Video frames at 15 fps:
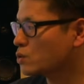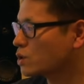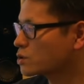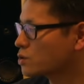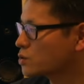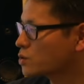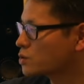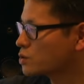人が
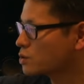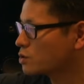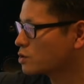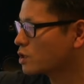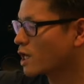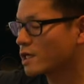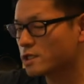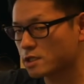所属す
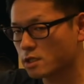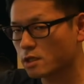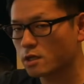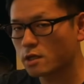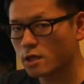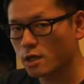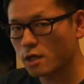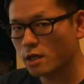る会
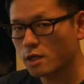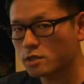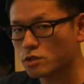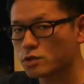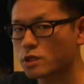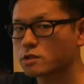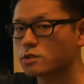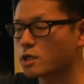社が
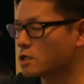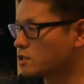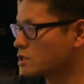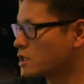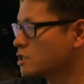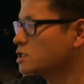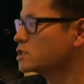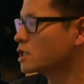著作権
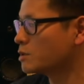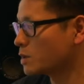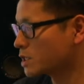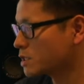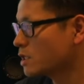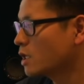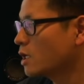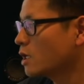者になりま
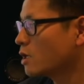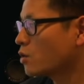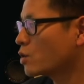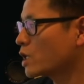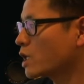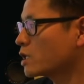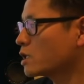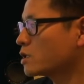す。
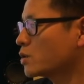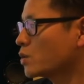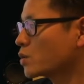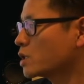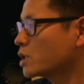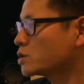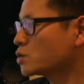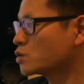これはかなり大
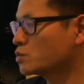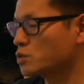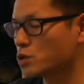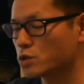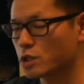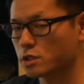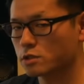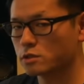きな職務
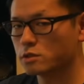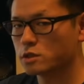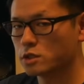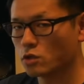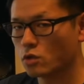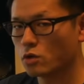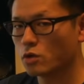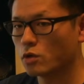著作
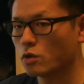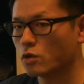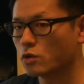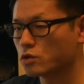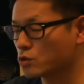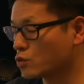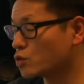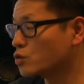
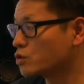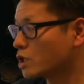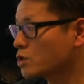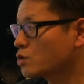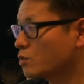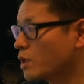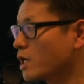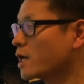のという名
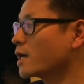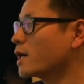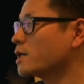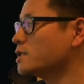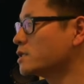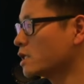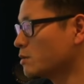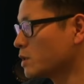の例
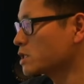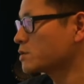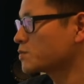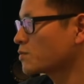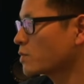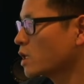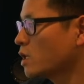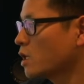外になりま
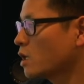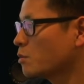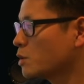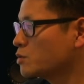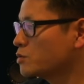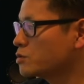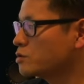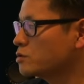す。
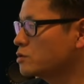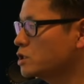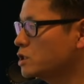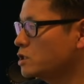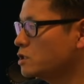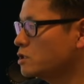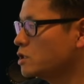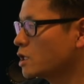普通
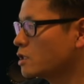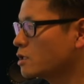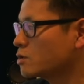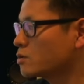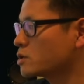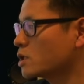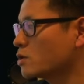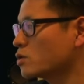にやって
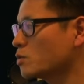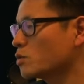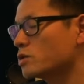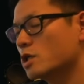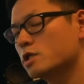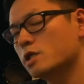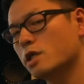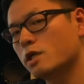るとさほど問
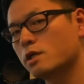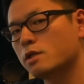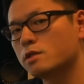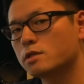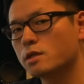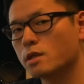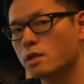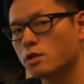題にならないん
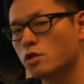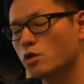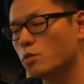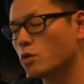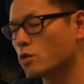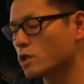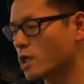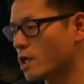ですけれど
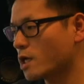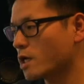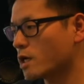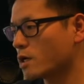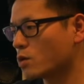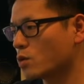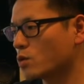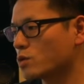も、誰か
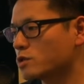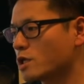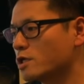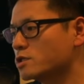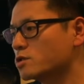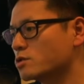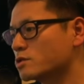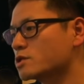が
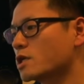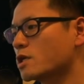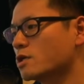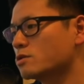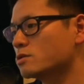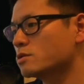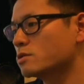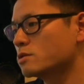退職さ
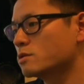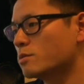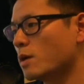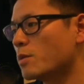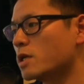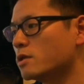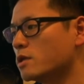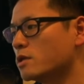れる場
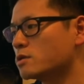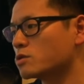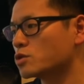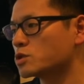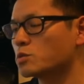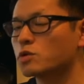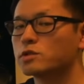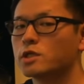面で
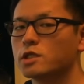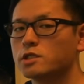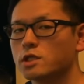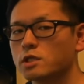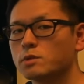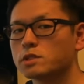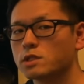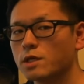少し問題に
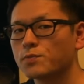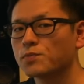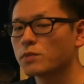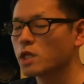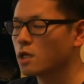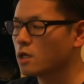なりますね。